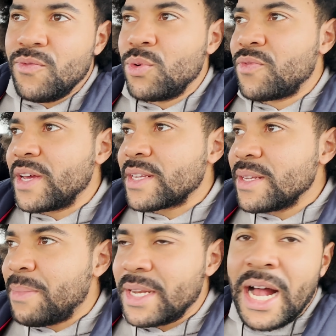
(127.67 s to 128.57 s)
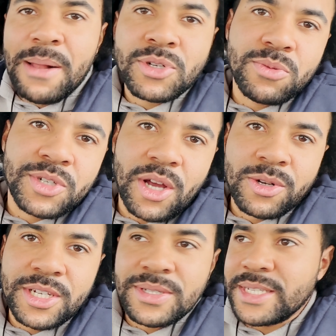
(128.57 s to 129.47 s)
wo du vielleicht mal eine halbe Stunde im Stau
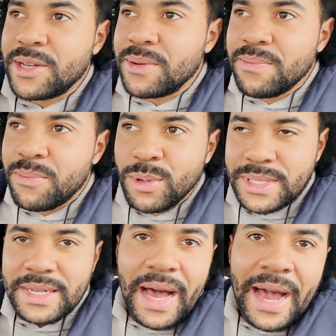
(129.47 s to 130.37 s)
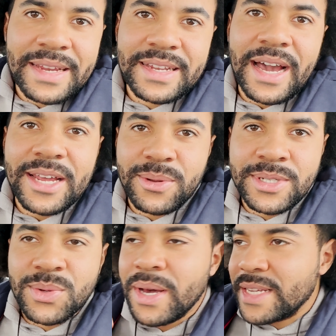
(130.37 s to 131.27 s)
stehst und es hat plus 8 Grad oder
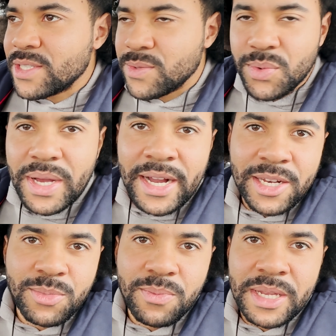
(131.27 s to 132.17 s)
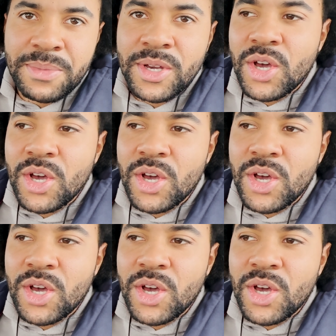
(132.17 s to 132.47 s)
so, hast du so gar keine Probleme.